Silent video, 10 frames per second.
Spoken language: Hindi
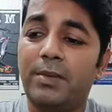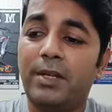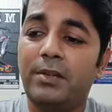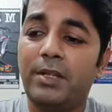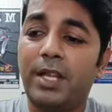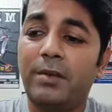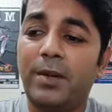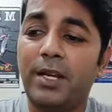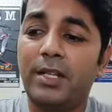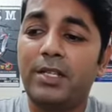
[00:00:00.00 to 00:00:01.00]
पर नए
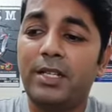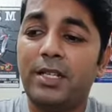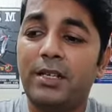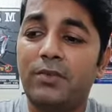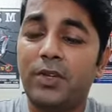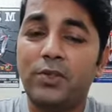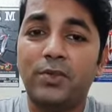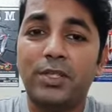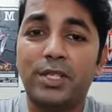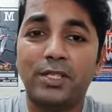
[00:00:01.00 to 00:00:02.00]
भारत की
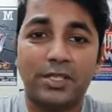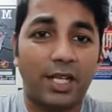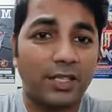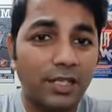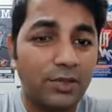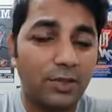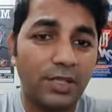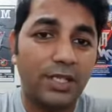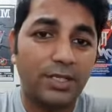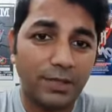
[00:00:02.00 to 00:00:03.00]
वजूद इंसानियत
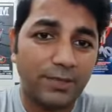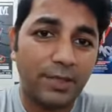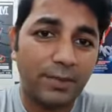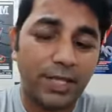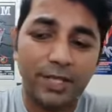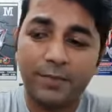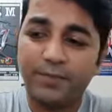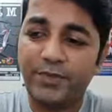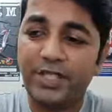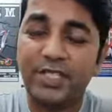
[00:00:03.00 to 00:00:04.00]
होती है सबसे पहला
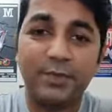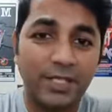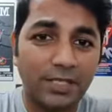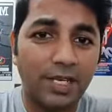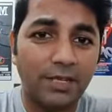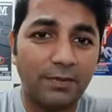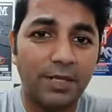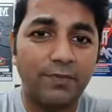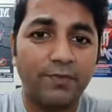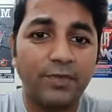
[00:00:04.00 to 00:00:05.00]
किसी भी इंसान में